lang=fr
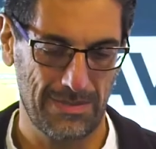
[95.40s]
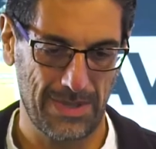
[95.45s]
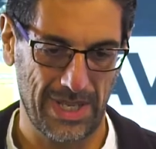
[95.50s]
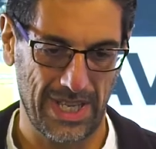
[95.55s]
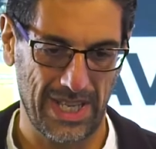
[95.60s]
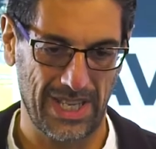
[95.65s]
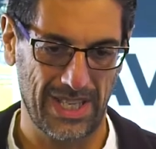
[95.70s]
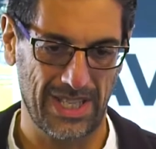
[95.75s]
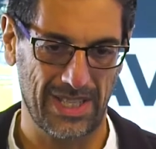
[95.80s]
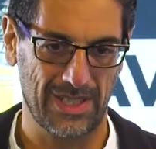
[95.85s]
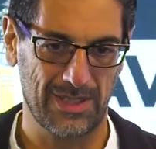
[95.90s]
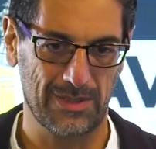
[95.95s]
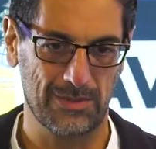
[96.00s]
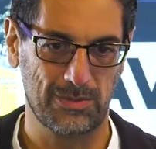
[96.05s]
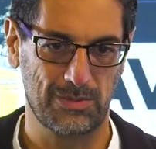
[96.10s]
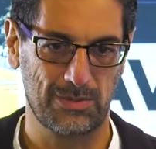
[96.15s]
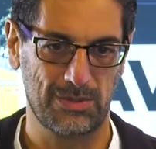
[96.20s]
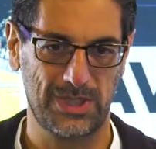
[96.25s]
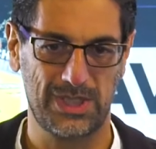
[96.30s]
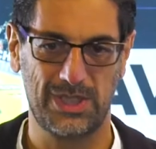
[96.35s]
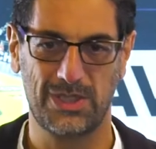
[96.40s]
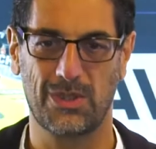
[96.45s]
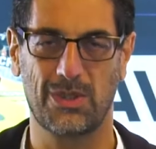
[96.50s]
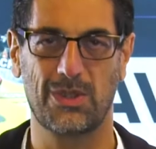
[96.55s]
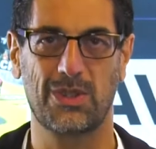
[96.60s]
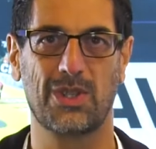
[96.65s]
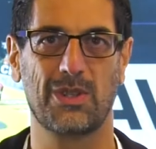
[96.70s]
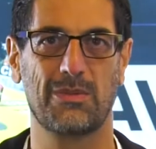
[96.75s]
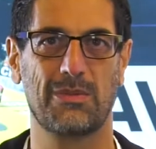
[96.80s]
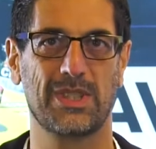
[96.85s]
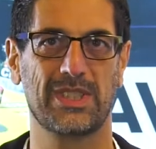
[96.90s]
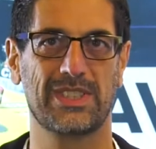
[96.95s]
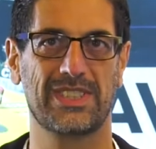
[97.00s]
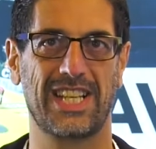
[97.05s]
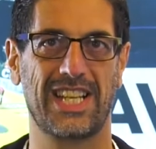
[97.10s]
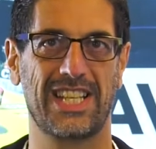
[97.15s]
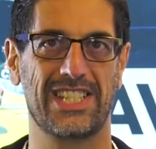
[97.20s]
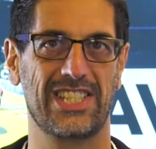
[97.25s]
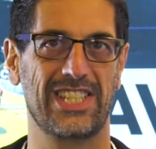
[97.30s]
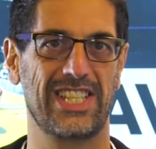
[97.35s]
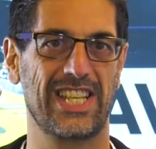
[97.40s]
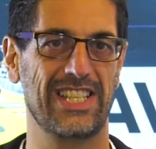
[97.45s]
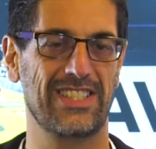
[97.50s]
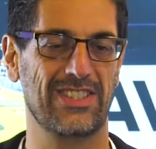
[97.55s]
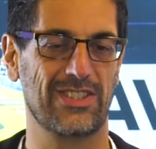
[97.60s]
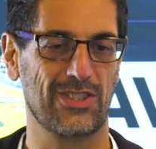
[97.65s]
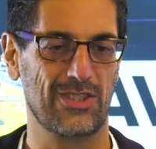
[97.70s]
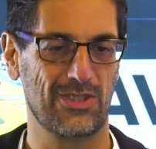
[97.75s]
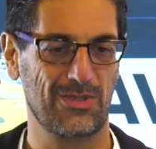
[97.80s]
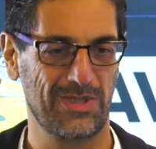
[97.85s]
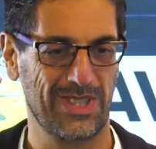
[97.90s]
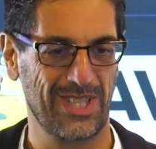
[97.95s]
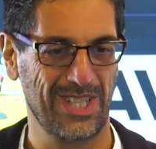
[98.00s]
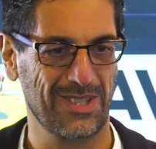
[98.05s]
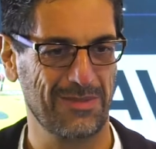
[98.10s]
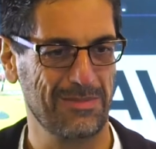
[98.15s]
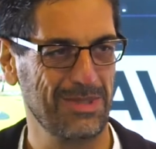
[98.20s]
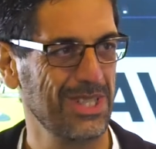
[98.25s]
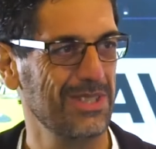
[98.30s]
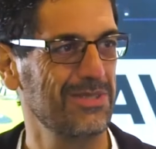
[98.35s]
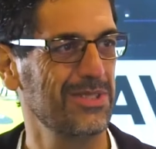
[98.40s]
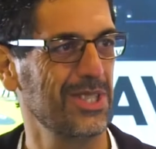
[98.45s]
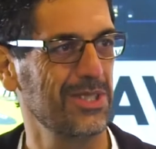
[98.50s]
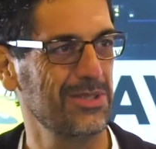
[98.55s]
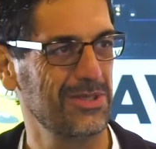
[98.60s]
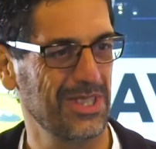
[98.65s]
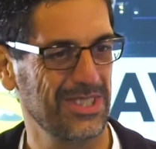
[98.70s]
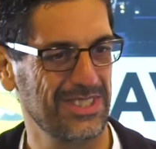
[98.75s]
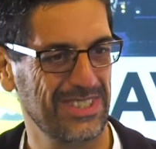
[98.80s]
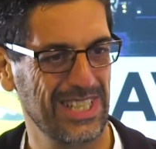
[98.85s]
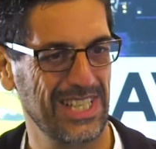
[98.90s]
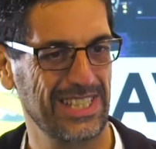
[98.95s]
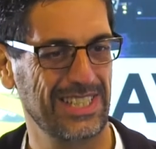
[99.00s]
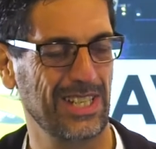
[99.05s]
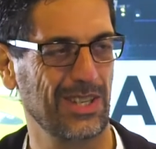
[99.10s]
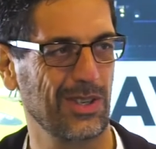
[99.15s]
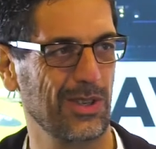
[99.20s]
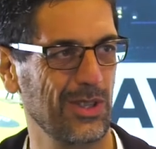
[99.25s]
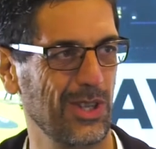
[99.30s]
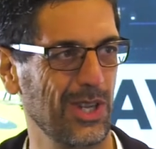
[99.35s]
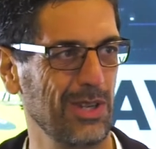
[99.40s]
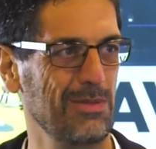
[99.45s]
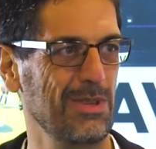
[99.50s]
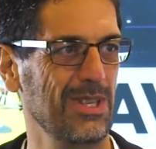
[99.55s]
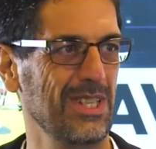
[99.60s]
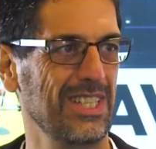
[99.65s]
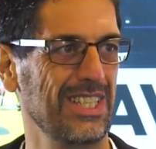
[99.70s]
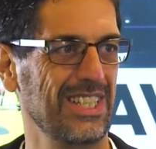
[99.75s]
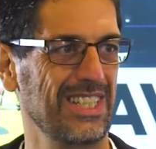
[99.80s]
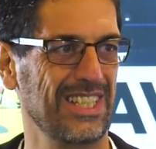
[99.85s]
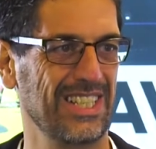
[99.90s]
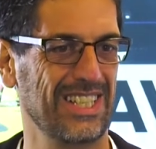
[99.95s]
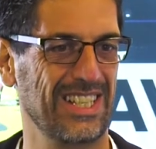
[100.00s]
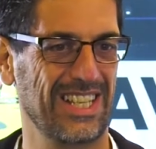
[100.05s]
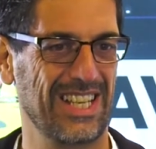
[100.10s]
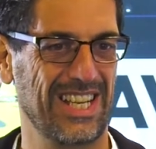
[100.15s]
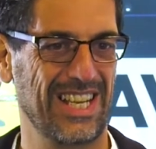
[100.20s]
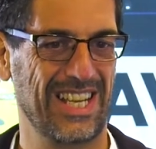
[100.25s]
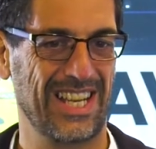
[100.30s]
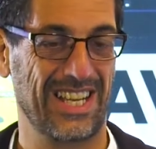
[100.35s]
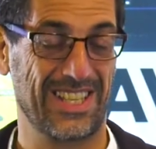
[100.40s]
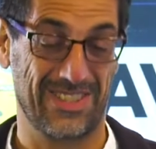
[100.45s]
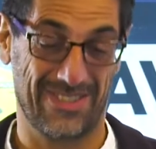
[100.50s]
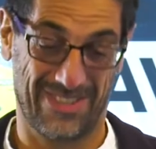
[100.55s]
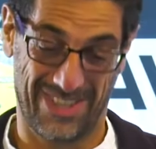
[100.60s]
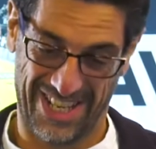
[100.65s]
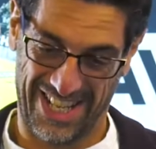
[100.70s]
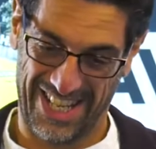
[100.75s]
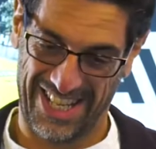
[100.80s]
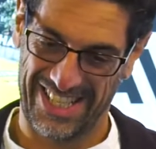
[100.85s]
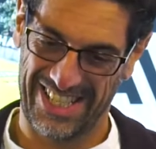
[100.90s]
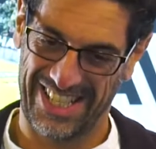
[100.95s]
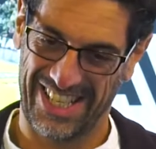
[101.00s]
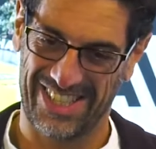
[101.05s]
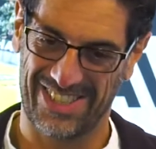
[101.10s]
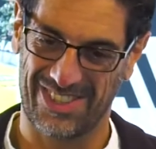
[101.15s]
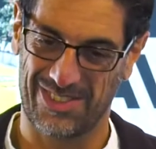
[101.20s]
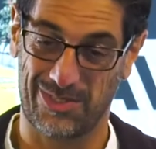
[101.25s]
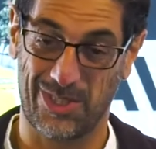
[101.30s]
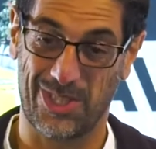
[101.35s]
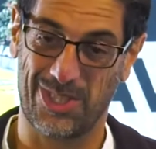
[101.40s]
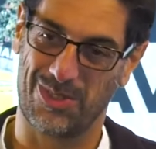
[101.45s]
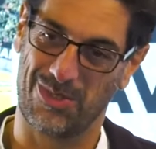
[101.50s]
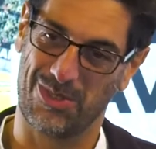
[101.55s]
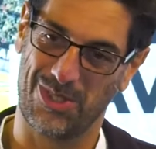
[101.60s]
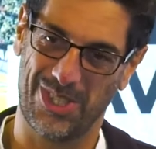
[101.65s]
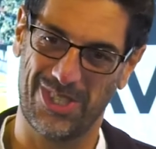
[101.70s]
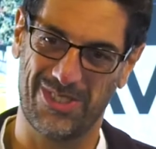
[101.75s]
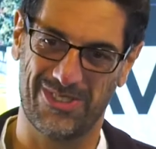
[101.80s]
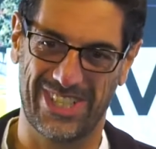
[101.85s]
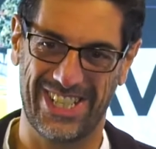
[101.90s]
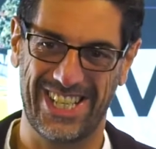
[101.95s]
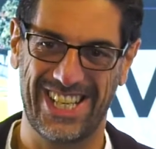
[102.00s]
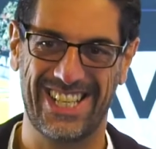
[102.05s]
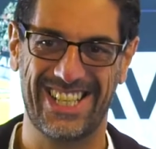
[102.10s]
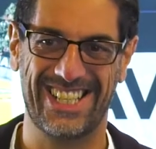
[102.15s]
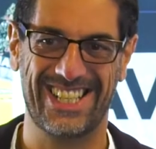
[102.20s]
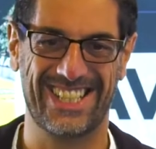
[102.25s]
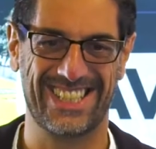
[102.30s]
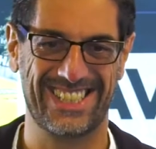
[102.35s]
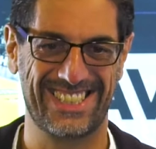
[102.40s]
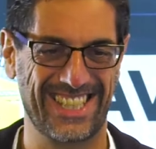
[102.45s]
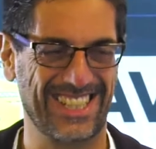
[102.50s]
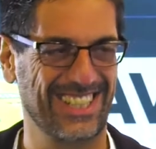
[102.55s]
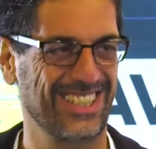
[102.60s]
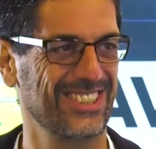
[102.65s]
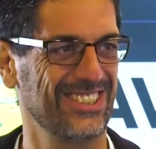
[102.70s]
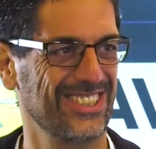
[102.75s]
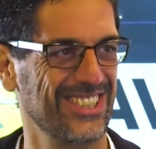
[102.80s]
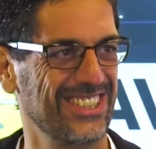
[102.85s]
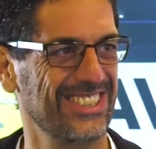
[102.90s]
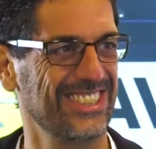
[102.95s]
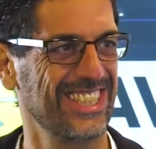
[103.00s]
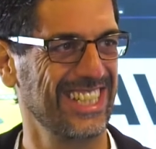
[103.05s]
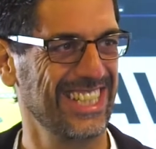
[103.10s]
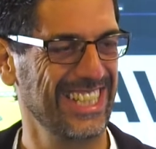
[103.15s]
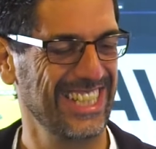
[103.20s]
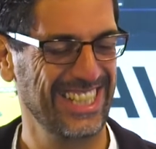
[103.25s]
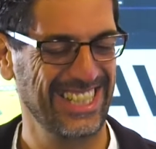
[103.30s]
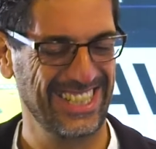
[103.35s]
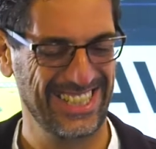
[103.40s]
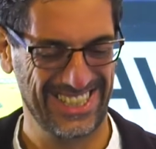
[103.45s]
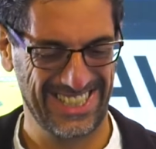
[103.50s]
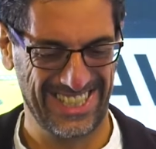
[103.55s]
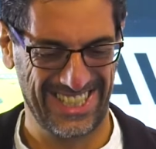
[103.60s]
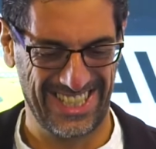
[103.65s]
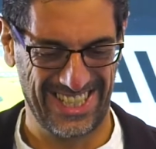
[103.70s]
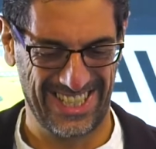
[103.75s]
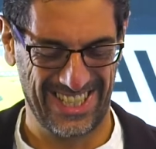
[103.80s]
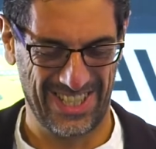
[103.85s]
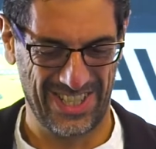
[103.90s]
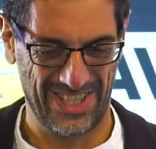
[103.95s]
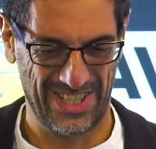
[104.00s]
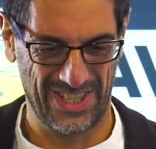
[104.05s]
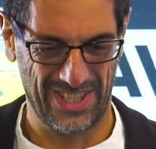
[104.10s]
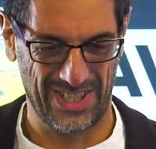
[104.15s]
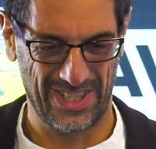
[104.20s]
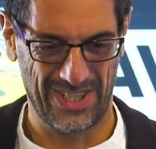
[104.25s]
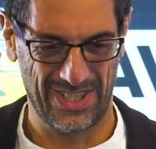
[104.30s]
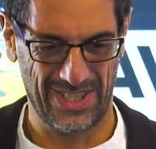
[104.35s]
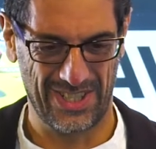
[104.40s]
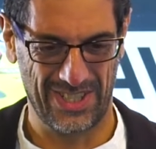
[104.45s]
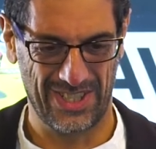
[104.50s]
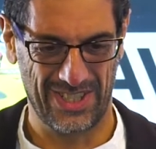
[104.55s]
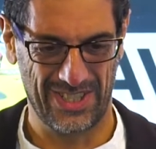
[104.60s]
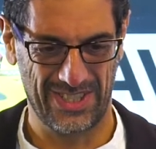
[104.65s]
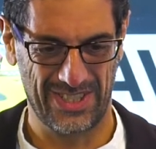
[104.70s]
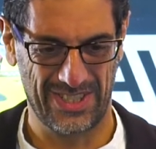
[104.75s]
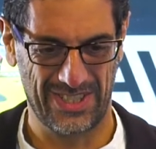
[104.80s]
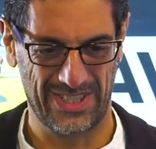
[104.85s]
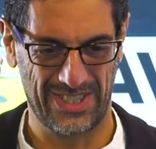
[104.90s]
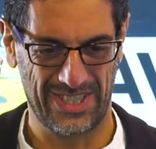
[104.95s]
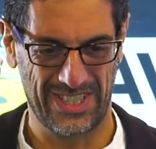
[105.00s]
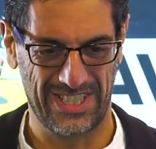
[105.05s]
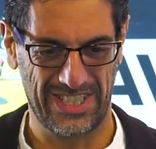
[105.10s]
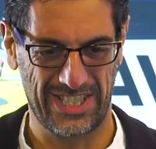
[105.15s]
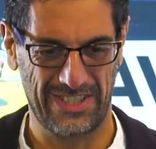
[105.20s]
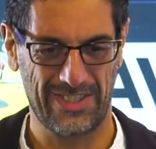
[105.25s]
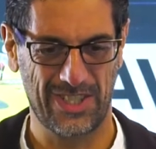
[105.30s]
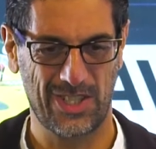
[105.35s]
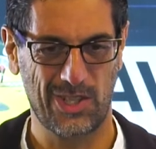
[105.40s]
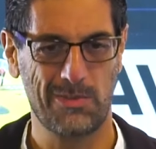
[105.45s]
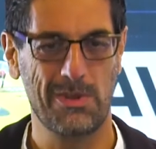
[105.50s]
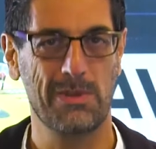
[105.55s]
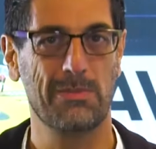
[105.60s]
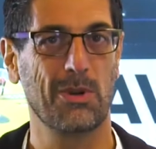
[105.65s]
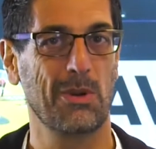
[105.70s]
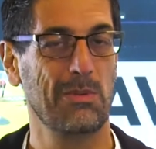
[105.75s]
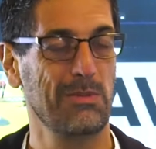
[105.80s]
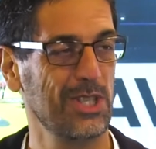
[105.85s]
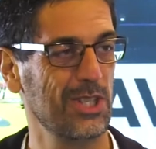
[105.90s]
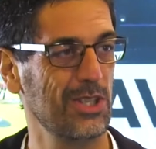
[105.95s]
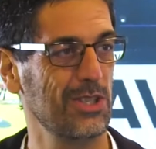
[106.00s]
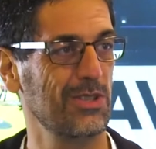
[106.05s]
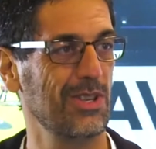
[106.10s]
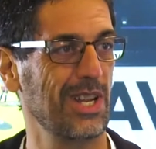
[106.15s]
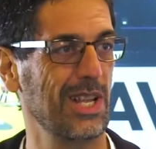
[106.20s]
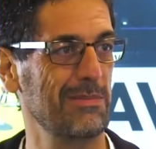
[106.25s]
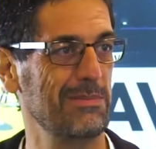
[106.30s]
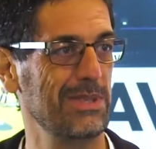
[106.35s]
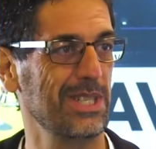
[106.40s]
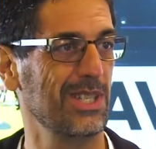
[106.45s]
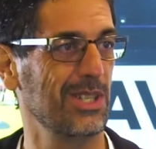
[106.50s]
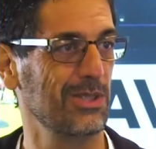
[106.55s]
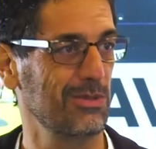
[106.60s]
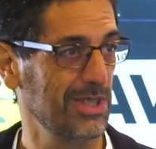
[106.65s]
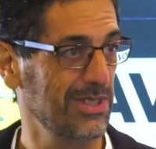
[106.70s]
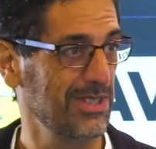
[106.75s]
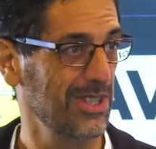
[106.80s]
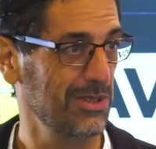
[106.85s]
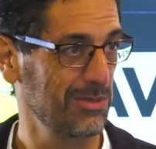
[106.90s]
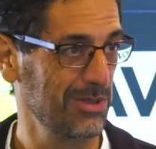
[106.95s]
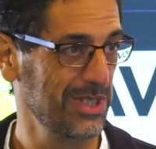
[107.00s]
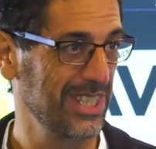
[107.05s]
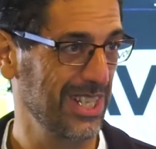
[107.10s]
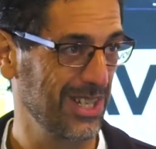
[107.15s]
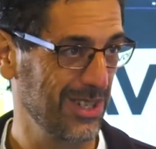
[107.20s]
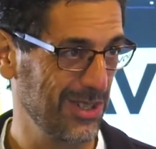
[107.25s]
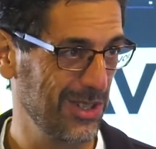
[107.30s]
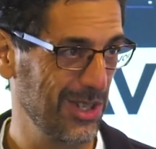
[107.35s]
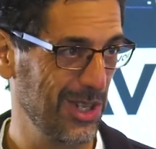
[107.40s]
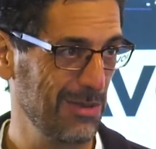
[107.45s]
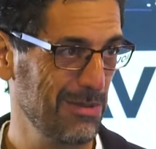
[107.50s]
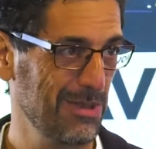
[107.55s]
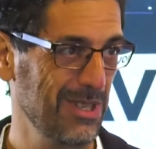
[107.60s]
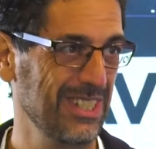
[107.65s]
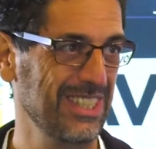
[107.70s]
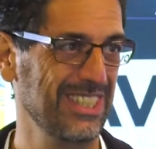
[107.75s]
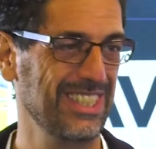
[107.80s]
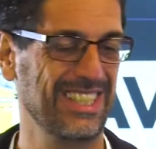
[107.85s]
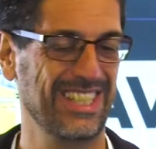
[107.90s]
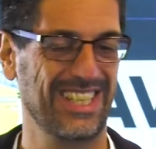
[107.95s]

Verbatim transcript: ben, si on recommence à la genèse, je suis né en 1967 à Grenoble. tout jeune alors Voilà, enfin tout jeune, ouais, 50 ans cette année. Euh, j'ai vécu mes premiers Jeux Olympiques en 68 à Grenoble.